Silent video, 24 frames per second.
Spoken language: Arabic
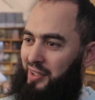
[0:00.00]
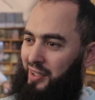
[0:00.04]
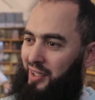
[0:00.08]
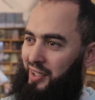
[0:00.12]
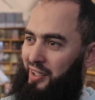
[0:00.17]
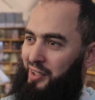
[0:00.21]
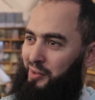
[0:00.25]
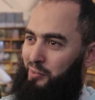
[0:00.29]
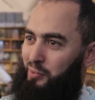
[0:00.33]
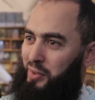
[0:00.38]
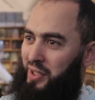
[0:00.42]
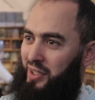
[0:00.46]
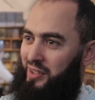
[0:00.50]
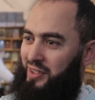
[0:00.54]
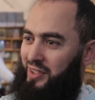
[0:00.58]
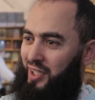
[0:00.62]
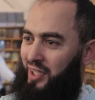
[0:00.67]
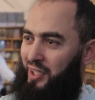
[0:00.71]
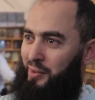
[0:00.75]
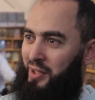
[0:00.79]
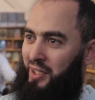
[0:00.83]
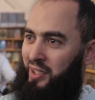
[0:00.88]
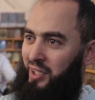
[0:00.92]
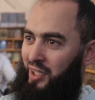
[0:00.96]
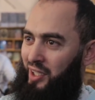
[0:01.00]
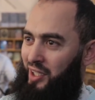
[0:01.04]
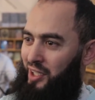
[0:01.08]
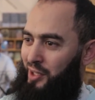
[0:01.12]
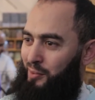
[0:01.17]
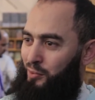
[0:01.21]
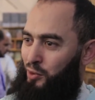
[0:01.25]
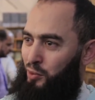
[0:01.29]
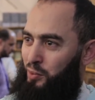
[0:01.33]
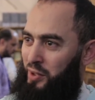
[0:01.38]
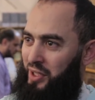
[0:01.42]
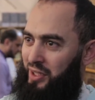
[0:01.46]
الرحم بين طلبه
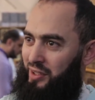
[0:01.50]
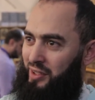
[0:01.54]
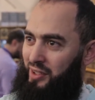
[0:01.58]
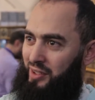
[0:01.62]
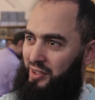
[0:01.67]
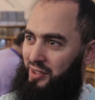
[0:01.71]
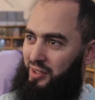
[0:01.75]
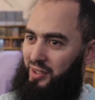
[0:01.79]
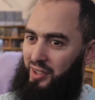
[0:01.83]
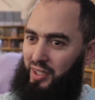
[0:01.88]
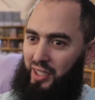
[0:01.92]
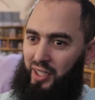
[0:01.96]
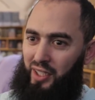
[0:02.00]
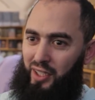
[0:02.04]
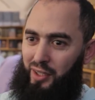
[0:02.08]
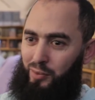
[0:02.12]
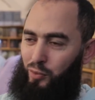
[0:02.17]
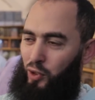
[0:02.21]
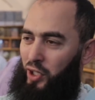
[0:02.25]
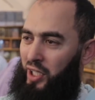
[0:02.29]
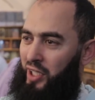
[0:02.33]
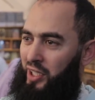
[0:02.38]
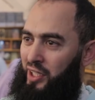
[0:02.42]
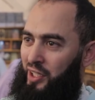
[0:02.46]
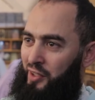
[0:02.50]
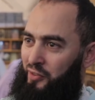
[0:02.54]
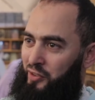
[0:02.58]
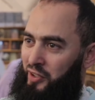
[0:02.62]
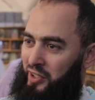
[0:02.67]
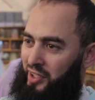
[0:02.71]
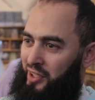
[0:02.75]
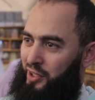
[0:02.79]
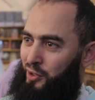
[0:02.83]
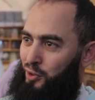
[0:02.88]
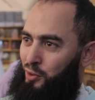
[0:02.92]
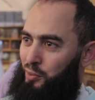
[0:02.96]
العلم وبين
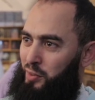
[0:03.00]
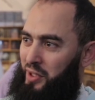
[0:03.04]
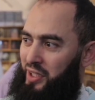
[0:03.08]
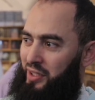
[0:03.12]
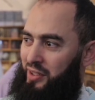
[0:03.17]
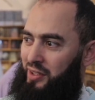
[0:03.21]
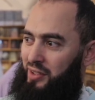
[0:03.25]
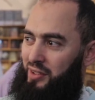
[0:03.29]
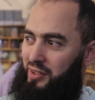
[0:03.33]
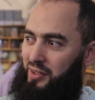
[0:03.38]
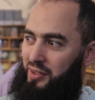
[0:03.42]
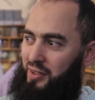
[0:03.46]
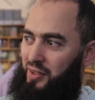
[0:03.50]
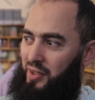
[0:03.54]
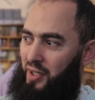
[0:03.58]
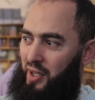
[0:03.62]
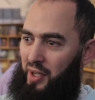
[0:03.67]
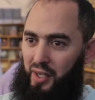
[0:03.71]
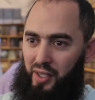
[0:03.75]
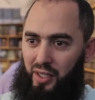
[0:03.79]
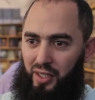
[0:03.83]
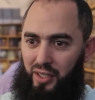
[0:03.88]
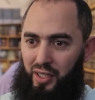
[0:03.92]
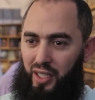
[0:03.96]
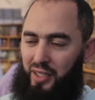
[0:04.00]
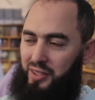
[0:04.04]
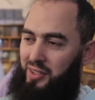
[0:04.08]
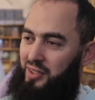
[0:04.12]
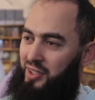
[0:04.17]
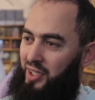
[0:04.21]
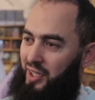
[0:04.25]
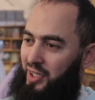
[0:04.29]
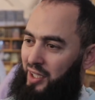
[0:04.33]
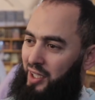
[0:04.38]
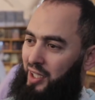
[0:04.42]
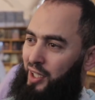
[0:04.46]
المؤلفين وبين
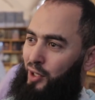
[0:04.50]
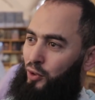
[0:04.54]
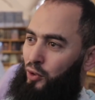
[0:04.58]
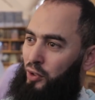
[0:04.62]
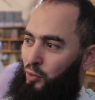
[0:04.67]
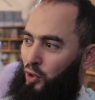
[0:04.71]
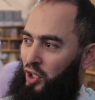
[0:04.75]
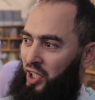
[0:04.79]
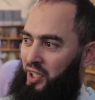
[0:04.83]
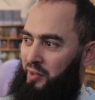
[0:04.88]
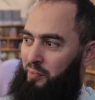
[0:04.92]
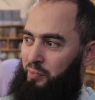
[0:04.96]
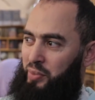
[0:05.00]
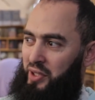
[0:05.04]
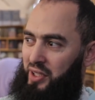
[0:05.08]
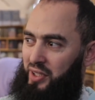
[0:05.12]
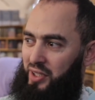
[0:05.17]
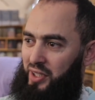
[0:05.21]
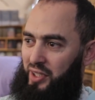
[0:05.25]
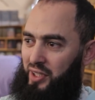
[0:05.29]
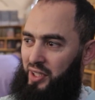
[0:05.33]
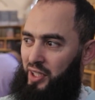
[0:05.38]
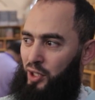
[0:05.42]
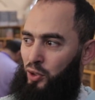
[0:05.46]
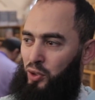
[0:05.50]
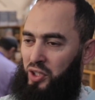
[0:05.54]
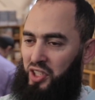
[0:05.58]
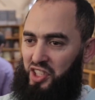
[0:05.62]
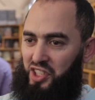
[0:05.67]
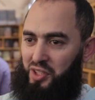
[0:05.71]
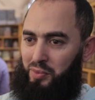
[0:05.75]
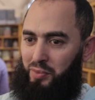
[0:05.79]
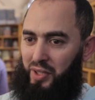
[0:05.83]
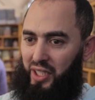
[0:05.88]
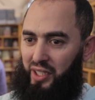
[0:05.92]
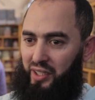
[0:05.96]
الاصدقاء والمحبين انه
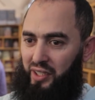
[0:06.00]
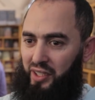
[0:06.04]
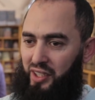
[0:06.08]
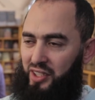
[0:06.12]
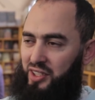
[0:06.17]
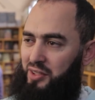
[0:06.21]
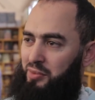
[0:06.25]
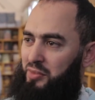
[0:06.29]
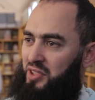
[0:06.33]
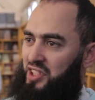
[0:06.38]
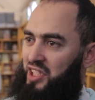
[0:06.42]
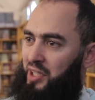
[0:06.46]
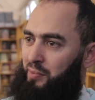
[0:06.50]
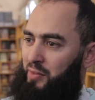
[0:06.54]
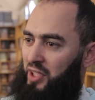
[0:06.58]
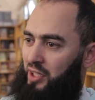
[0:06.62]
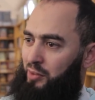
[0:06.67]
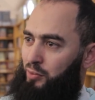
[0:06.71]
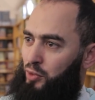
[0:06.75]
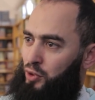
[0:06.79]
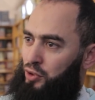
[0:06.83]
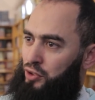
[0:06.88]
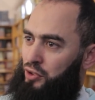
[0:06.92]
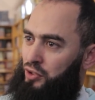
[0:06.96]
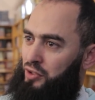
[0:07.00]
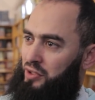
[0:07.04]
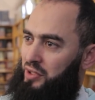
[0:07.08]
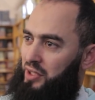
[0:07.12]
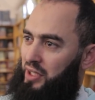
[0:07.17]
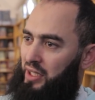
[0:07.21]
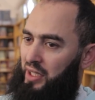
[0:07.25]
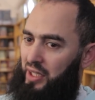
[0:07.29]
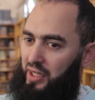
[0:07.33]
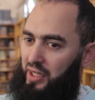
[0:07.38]
كيجمع الناس من جميع المدن